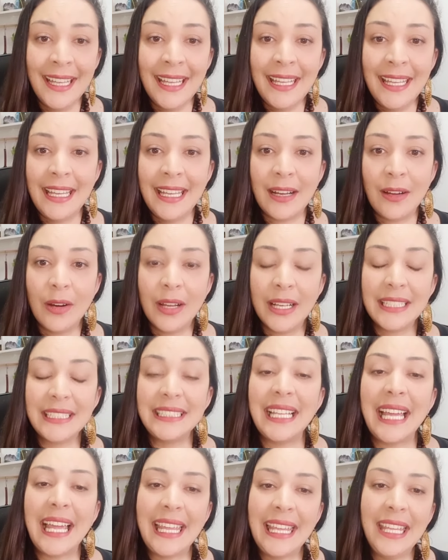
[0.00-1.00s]
E agora
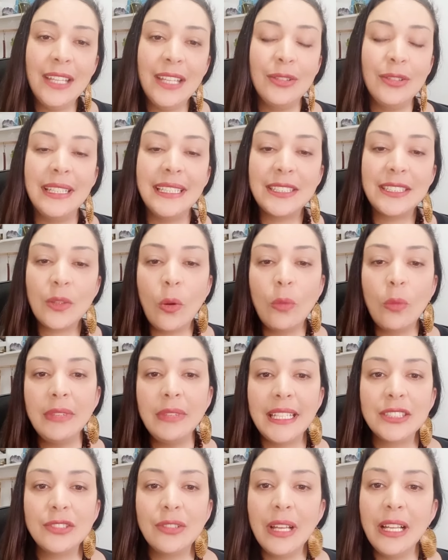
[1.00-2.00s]
saindo desse
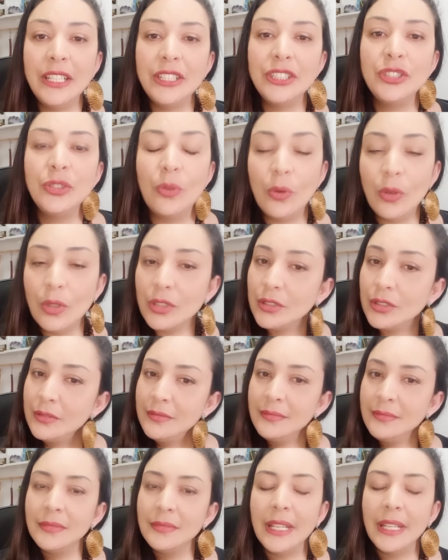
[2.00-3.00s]
contexto religioso,
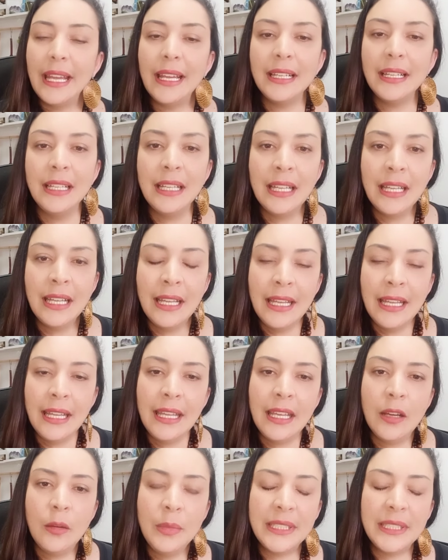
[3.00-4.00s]
né?
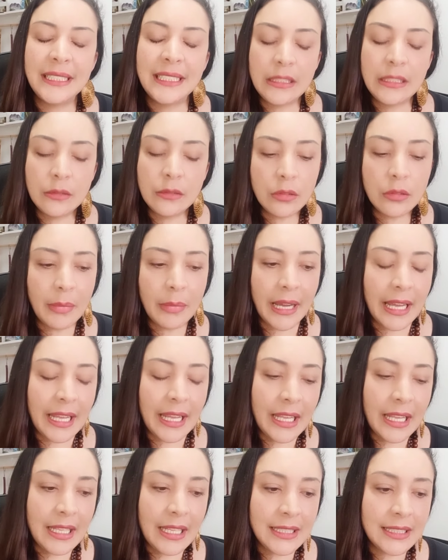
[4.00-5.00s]
Eu me sinto
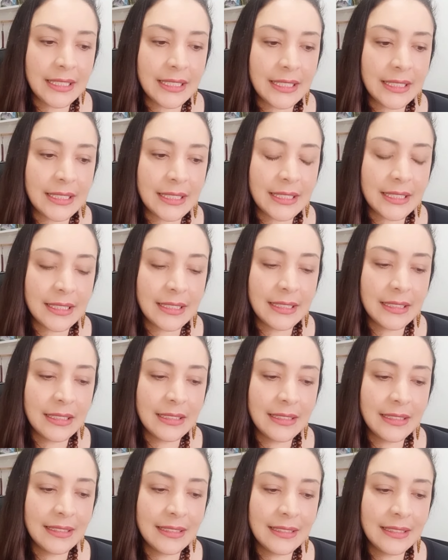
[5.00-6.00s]
mais
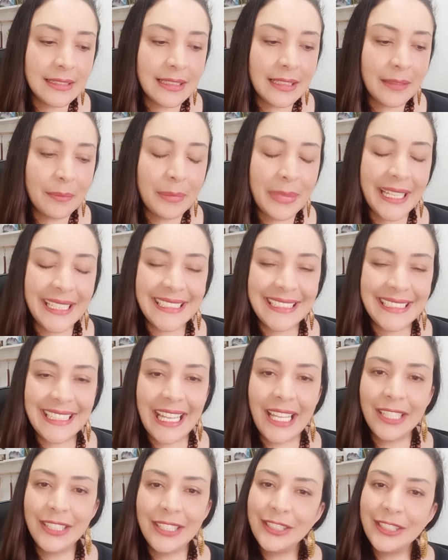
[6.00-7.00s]

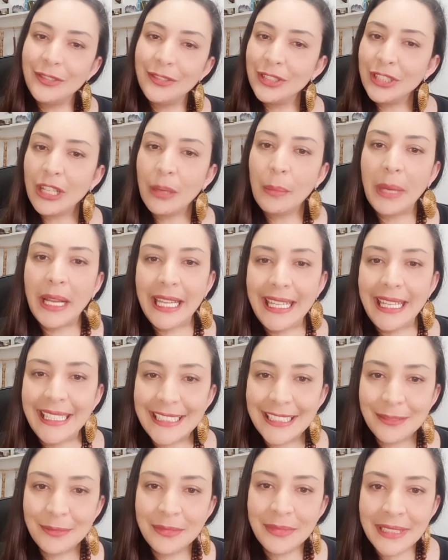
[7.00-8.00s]
presente no
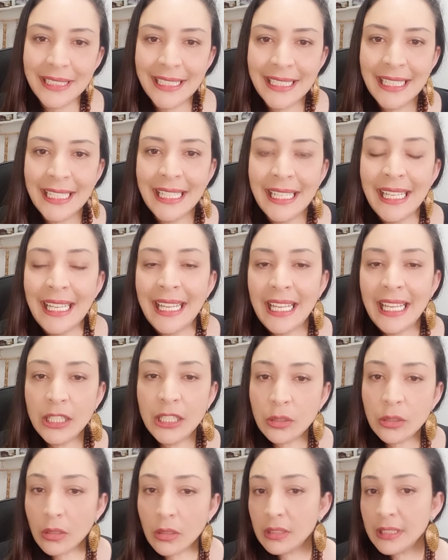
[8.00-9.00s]
xamanismo. em
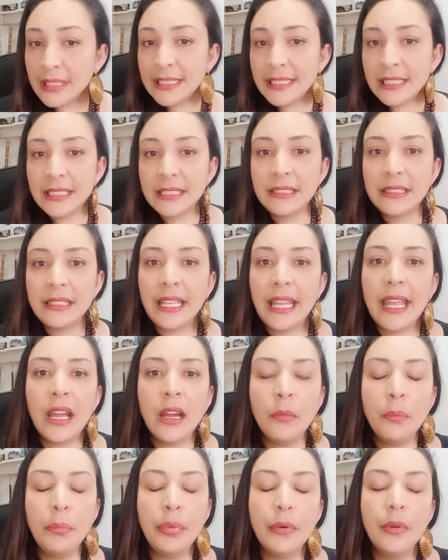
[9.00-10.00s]
todo esse
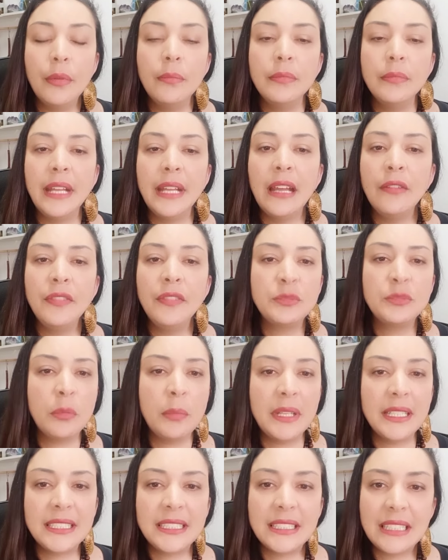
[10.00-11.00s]
tempo, né, eu fiz
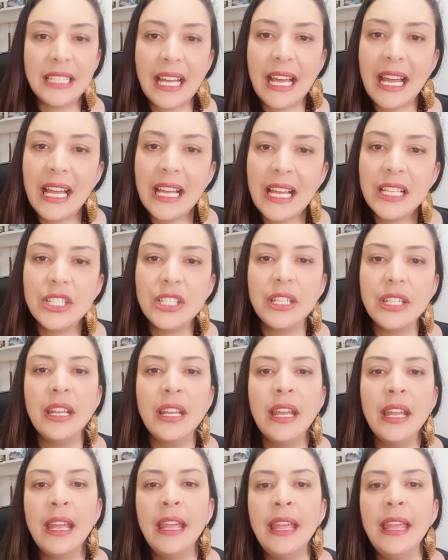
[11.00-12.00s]
publicidade,
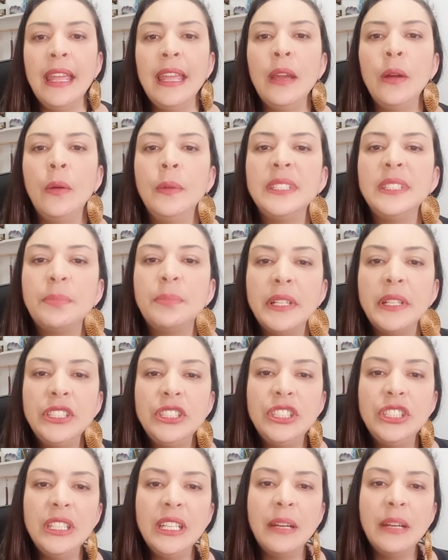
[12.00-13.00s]
eu
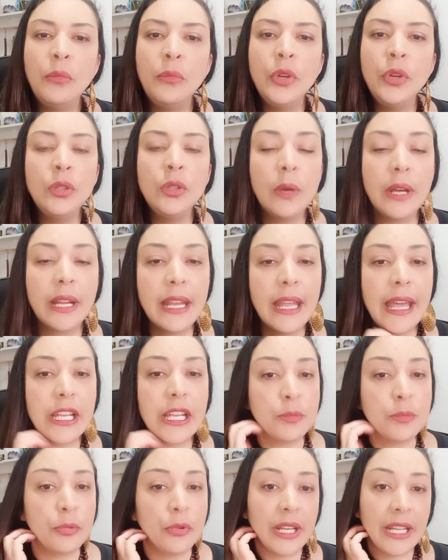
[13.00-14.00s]
expandia muito o
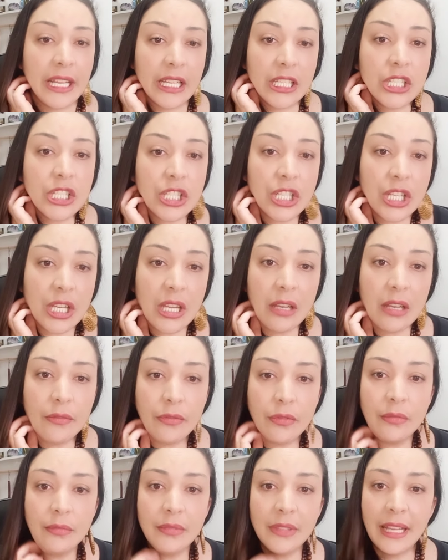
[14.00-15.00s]
arquétipo
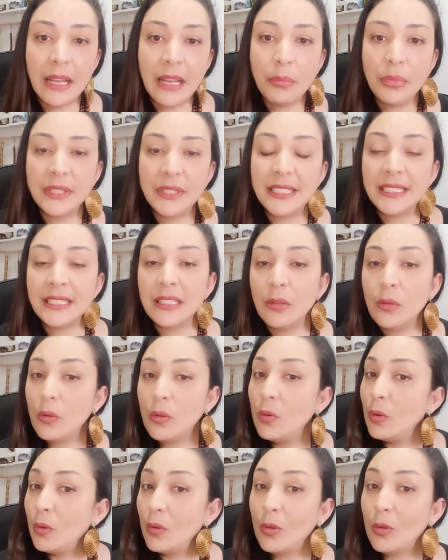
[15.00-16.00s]
criativo, né? Pois
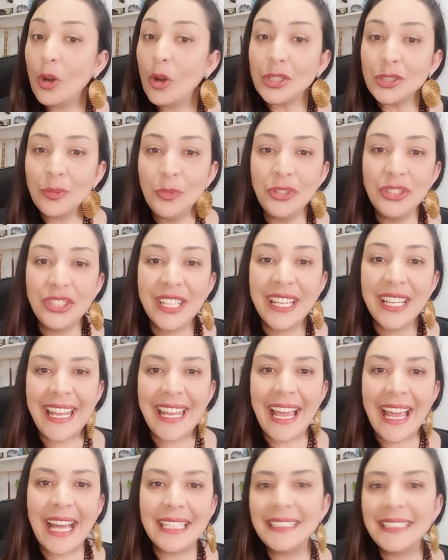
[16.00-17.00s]
eu gosto muito de
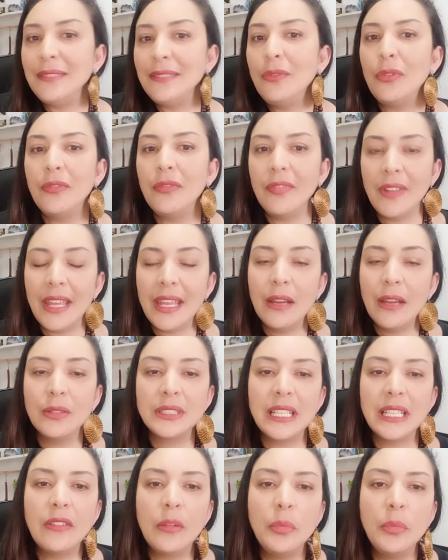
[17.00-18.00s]
criar, desenvolver,
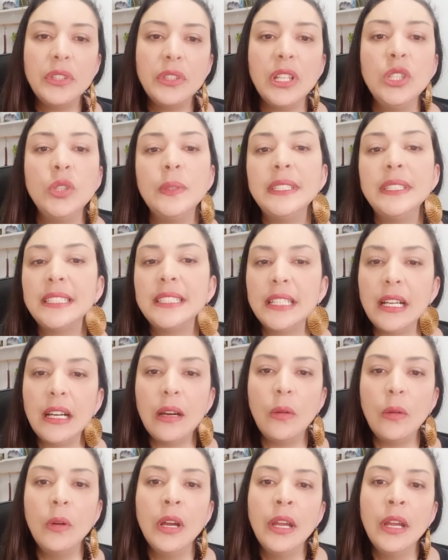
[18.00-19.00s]
usava muito a
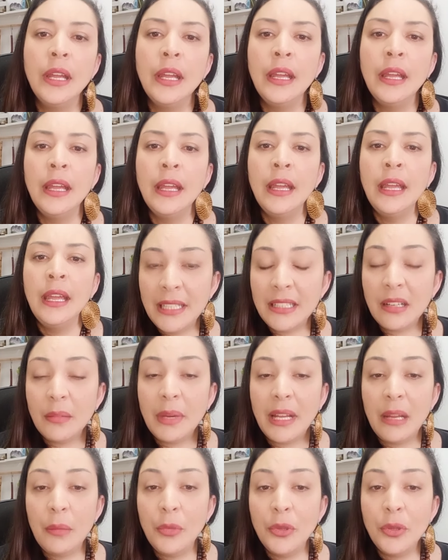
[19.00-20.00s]
intuição, eu
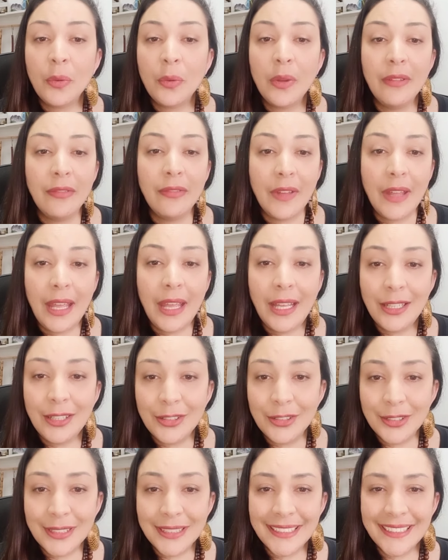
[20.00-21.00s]
trabalhei muito com
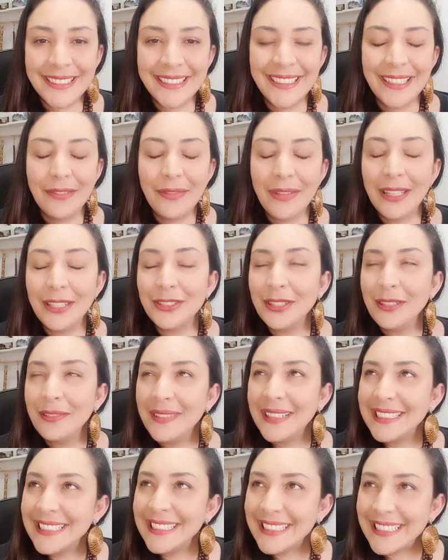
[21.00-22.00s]
eventos, eventos
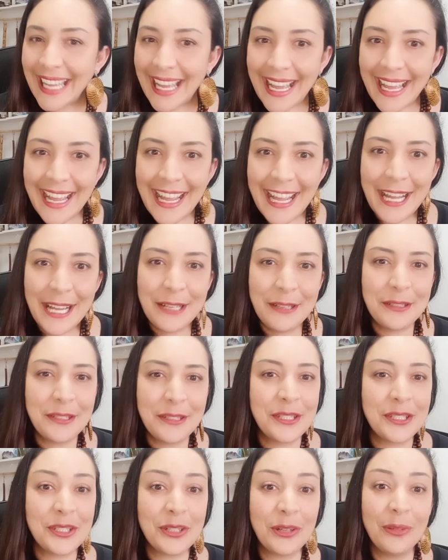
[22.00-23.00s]
universitários,
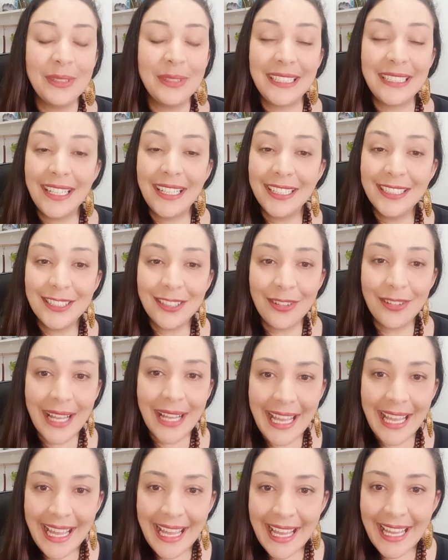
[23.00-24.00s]
shows em grandes
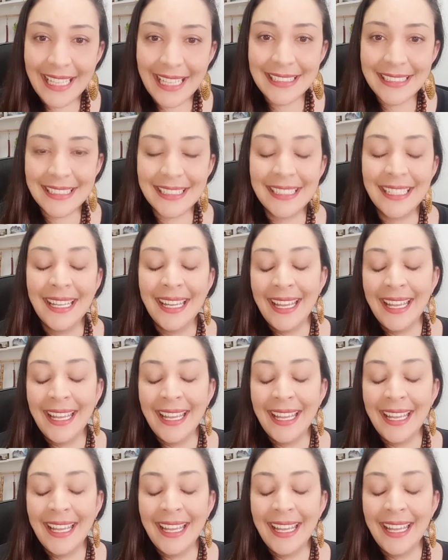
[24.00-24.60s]
locais,